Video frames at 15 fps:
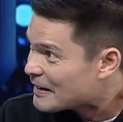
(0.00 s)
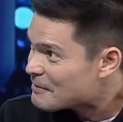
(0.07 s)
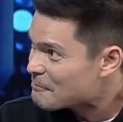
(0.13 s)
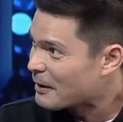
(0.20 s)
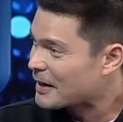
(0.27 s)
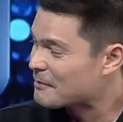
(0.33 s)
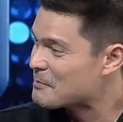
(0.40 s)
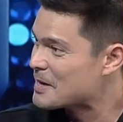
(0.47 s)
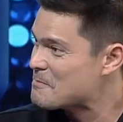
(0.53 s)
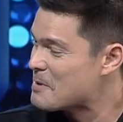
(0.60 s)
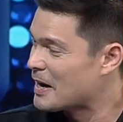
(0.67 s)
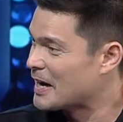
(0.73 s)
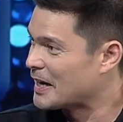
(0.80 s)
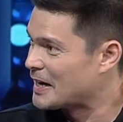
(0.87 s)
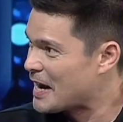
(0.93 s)
Pag may mga
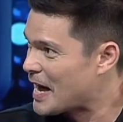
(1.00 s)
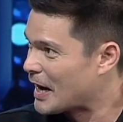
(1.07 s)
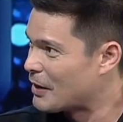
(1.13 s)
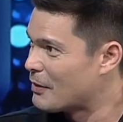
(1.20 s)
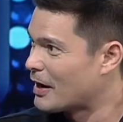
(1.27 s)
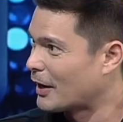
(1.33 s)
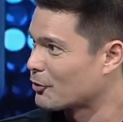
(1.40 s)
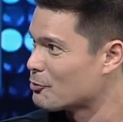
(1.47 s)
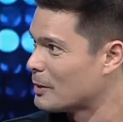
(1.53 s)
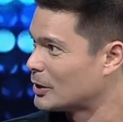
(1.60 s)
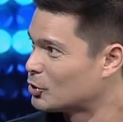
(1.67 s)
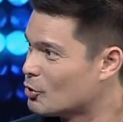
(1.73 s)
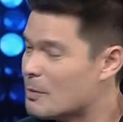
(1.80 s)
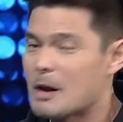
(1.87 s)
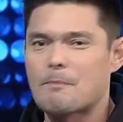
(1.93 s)
pwede. ginagawang
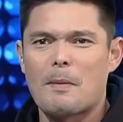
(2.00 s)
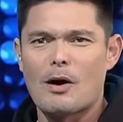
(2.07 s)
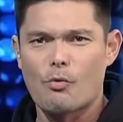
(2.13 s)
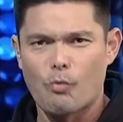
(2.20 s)
karumal-dumal, pag